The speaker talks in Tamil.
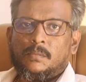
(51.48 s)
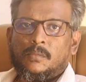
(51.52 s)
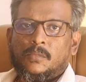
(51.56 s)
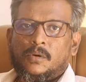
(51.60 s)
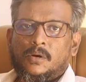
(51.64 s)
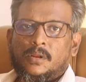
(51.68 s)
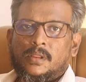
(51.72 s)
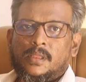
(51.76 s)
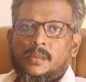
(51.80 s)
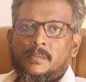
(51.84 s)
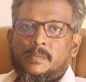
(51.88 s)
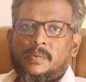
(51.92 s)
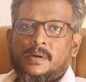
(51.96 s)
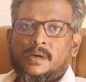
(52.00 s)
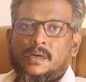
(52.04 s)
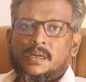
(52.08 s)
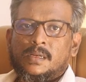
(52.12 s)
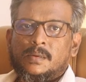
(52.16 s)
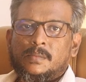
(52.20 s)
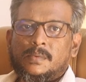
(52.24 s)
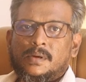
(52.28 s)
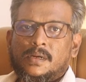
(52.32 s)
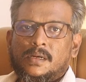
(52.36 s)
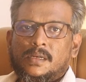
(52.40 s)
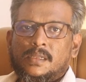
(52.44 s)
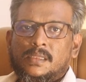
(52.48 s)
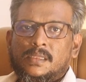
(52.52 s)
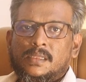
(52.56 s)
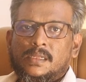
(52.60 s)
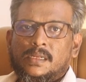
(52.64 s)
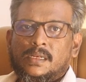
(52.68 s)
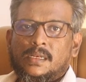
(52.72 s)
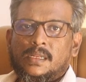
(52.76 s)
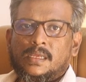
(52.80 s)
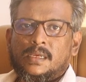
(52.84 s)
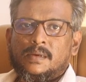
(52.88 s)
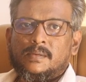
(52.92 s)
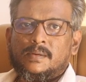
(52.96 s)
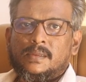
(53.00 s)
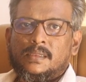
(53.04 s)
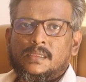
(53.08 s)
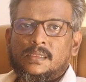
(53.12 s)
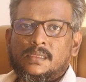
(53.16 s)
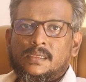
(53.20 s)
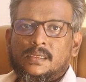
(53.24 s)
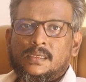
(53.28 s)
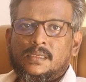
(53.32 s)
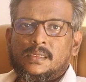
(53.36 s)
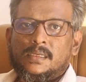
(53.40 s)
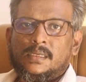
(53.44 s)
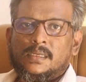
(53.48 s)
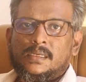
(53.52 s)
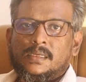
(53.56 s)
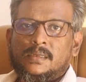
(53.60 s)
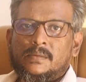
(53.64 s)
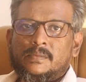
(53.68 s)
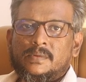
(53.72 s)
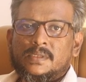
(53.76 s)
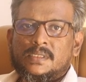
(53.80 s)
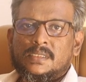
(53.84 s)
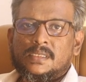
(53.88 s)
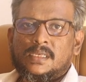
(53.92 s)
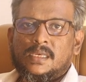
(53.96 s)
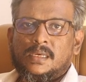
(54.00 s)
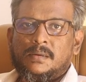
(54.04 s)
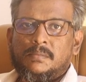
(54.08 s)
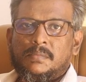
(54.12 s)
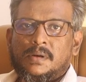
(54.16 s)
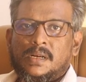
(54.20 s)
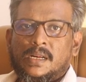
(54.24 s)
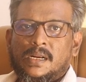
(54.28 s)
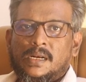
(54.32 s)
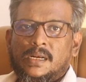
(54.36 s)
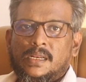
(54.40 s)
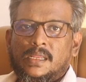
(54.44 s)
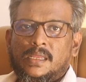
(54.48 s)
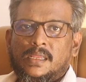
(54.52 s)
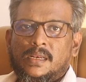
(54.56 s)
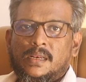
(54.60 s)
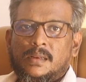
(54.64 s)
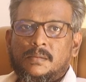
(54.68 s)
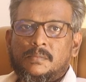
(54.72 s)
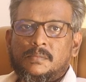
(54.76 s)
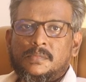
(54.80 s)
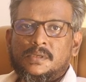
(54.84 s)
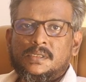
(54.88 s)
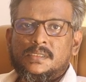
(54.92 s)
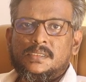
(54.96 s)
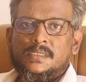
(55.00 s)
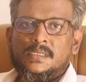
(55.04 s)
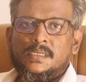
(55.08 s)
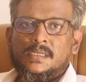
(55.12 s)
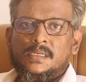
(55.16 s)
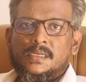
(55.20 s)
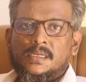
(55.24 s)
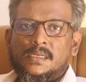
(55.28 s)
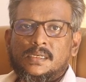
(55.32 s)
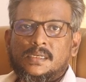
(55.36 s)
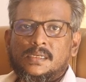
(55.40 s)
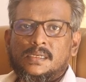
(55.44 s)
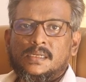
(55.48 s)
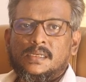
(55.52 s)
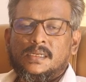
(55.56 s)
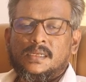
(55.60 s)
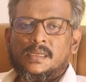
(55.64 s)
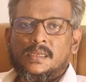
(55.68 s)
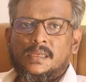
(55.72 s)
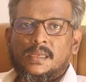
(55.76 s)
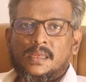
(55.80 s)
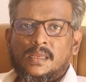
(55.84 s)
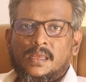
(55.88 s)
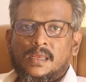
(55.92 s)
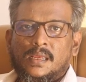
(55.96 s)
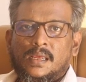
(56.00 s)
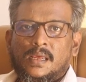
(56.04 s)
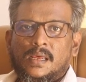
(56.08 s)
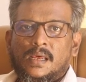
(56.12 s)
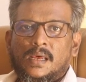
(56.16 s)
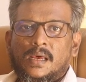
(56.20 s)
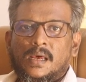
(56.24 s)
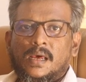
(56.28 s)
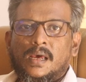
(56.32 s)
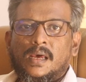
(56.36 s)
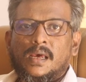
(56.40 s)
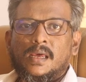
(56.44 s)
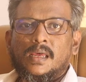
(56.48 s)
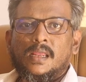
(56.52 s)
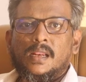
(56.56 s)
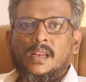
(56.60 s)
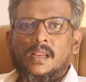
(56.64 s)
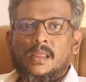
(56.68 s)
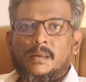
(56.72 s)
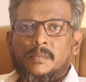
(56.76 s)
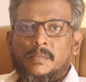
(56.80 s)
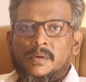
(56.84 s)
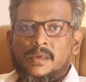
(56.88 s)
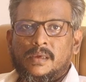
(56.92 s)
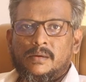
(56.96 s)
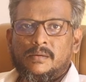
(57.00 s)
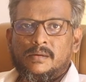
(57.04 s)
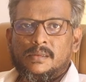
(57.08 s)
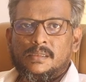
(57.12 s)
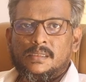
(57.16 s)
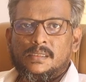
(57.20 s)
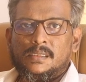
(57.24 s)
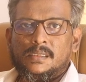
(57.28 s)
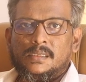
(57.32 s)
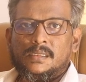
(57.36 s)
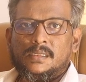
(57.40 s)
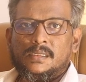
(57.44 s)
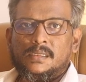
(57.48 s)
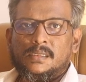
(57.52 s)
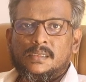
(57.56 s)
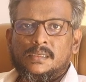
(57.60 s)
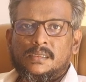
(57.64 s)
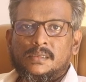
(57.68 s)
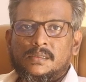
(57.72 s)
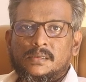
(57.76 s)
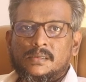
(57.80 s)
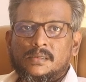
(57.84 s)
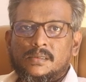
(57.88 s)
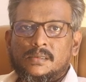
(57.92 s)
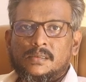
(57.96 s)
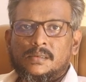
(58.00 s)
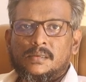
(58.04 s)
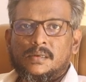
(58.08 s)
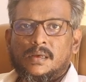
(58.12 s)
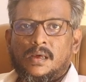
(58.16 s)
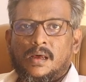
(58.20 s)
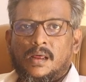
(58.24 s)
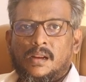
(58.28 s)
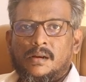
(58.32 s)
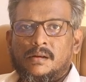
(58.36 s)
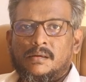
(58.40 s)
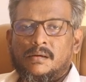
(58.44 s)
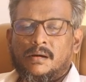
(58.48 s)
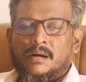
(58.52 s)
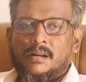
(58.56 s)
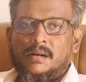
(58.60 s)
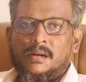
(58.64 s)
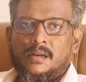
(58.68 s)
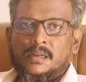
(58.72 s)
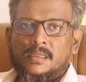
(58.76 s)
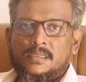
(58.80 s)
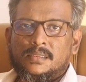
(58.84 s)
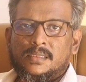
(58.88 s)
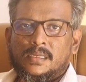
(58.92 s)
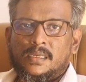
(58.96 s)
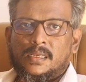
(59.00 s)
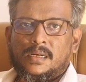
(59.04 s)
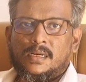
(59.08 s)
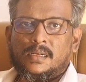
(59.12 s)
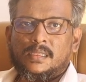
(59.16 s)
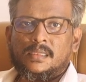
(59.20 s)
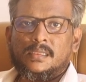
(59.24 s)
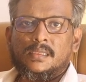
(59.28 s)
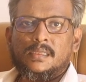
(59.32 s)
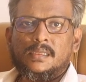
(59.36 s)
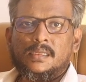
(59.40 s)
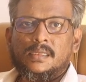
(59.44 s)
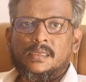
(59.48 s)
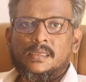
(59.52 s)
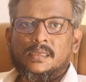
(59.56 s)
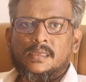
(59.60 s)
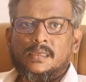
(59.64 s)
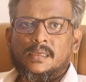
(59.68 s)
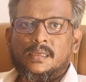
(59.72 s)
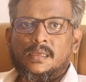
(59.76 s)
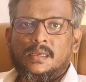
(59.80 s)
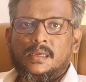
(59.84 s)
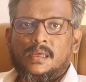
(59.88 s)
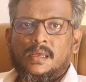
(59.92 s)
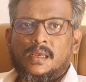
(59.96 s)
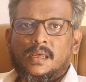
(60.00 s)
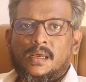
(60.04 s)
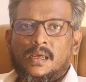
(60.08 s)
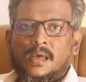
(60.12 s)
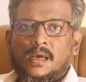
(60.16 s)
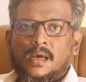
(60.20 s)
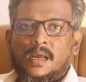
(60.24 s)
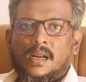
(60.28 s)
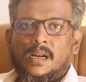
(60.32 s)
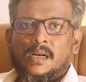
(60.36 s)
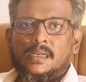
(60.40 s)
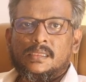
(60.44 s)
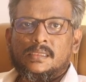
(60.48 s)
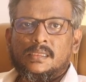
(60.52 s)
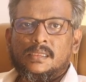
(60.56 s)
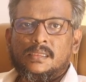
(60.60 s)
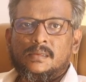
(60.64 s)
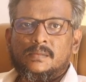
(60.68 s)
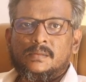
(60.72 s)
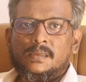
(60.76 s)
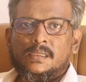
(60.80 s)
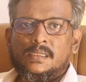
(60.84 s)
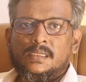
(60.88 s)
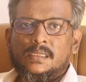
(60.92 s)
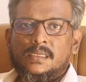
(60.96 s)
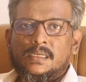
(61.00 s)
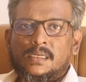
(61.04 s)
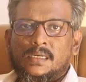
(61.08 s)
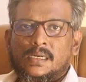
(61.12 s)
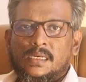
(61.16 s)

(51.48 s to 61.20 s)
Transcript: போதை பழக்கம் என்றது இன்றைக்கி வந்து விஸ்கி பிராண்டி ரம்ம ஜின்னு எல்லாமே வந்து ஆல்கஹாலில் சேர்றது அடுத்தது வந்து